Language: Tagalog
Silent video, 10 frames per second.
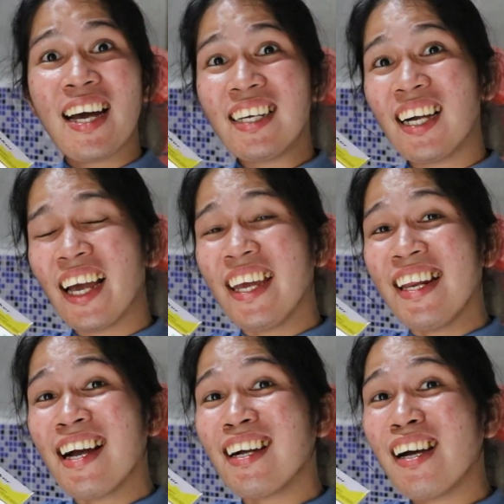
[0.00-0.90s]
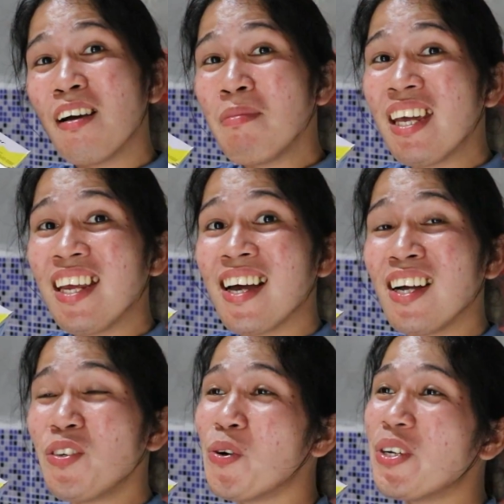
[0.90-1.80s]
Tagay na kami
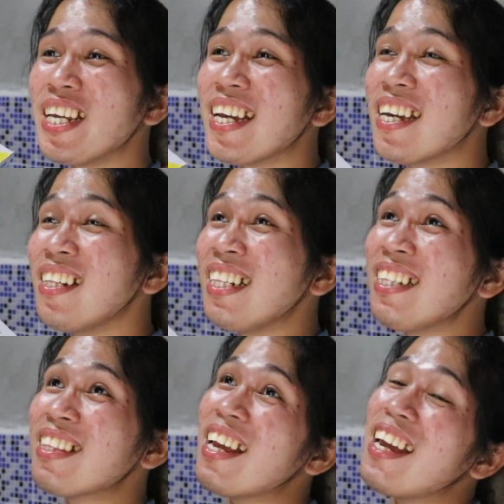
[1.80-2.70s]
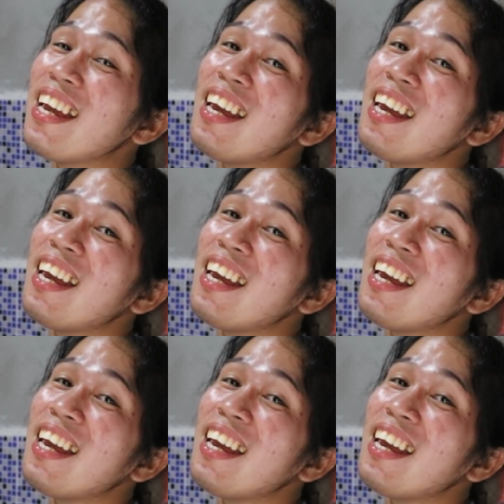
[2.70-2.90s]
ng kuryente